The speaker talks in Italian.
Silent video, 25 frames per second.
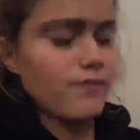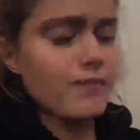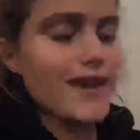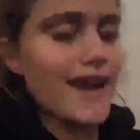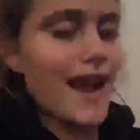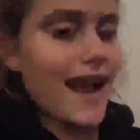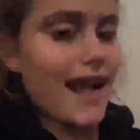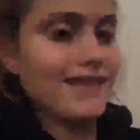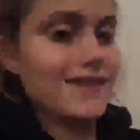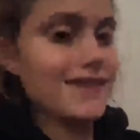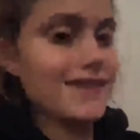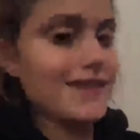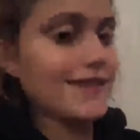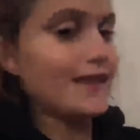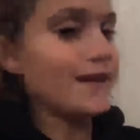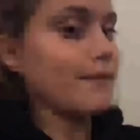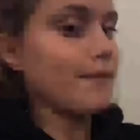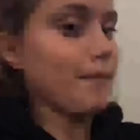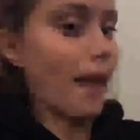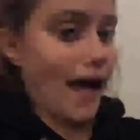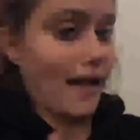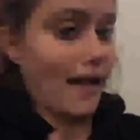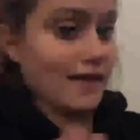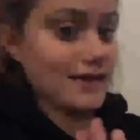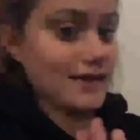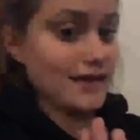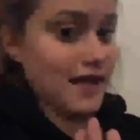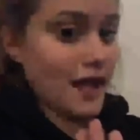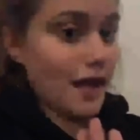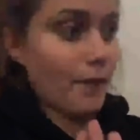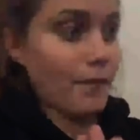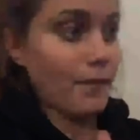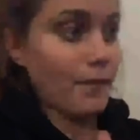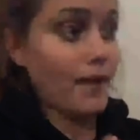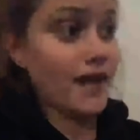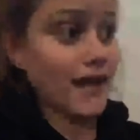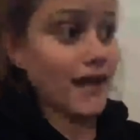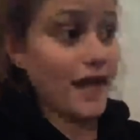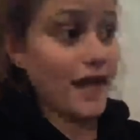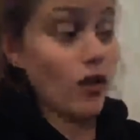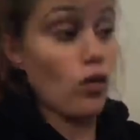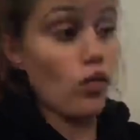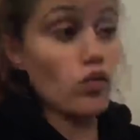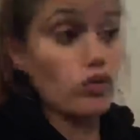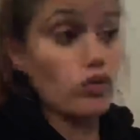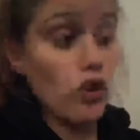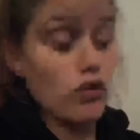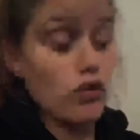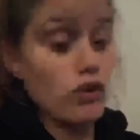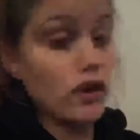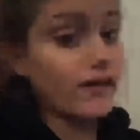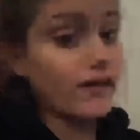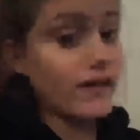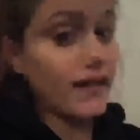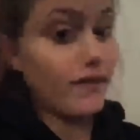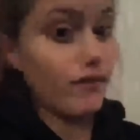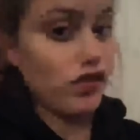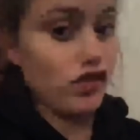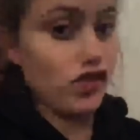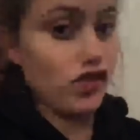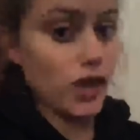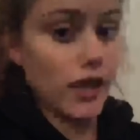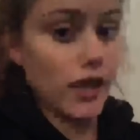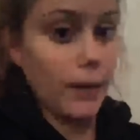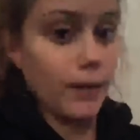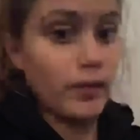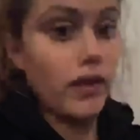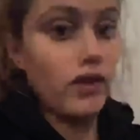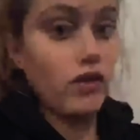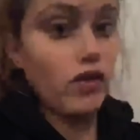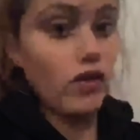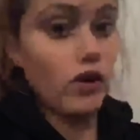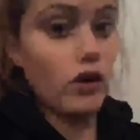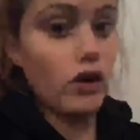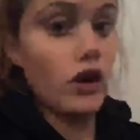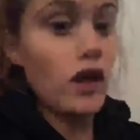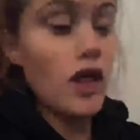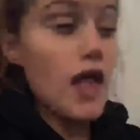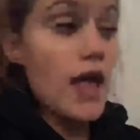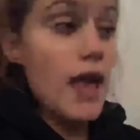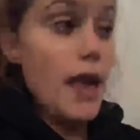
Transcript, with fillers: ragazzi basta, perché uno non avete voce in capitolo,